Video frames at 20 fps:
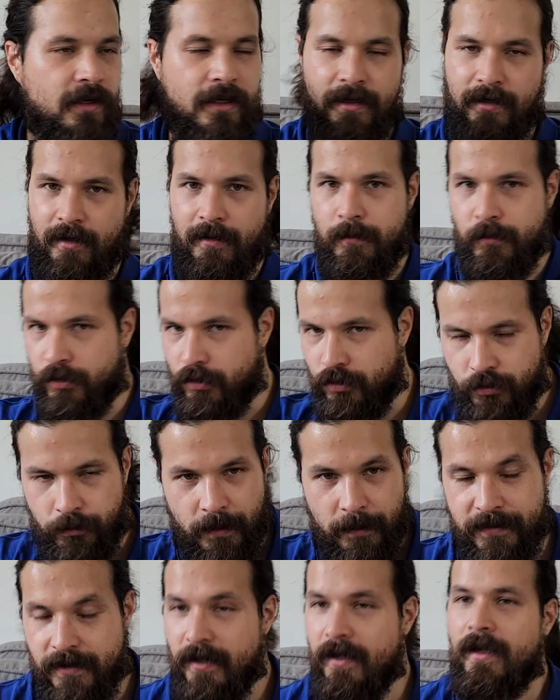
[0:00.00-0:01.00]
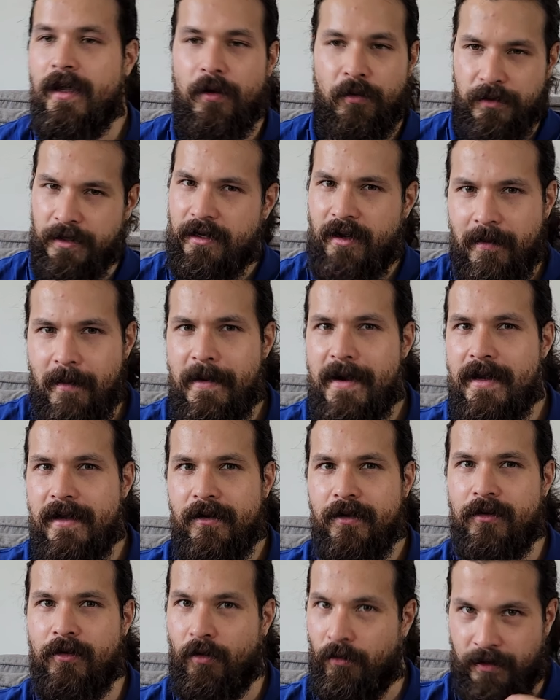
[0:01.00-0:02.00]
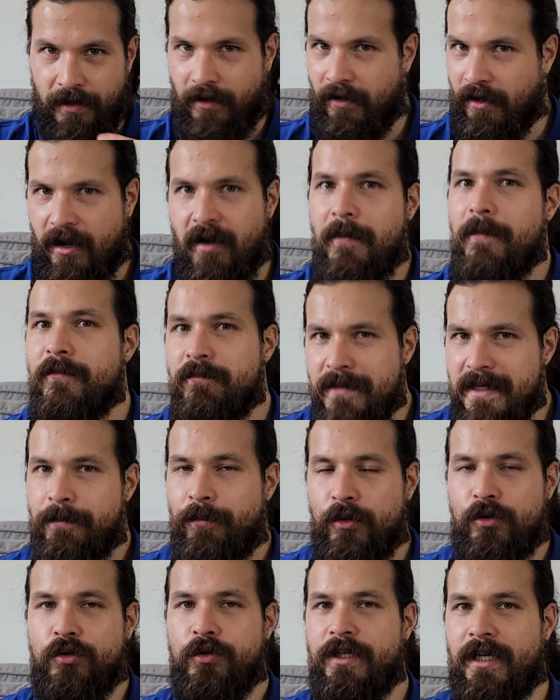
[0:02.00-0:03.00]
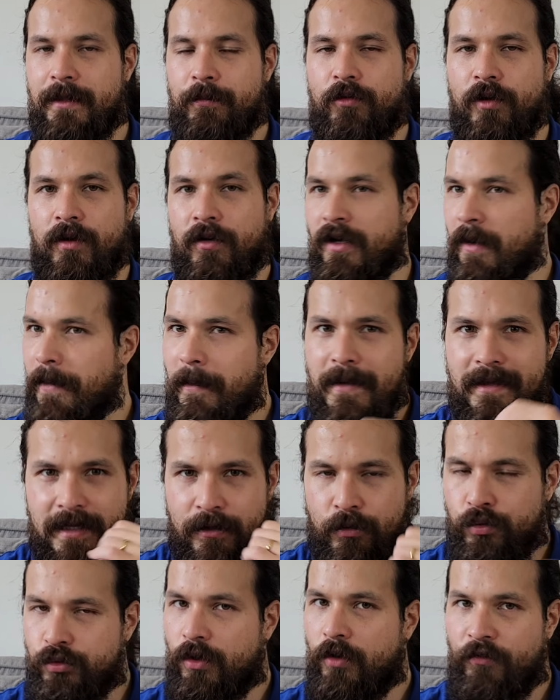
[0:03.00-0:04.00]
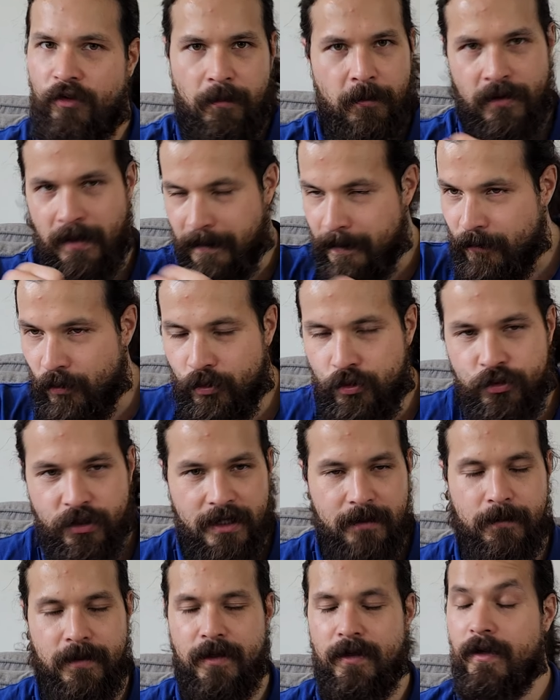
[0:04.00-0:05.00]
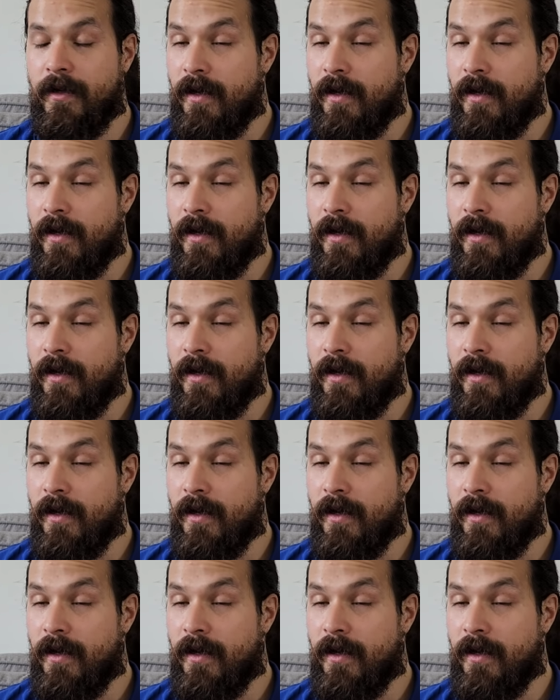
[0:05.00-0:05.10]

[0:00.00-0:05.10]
Il a quand même euh, du peps. Et on est quand même allé, euh, on, a, quand même mis beaucoup de rythme, quoi. On n'a pas mis des coups trop forts, mais on a mis beaucoup de rythme.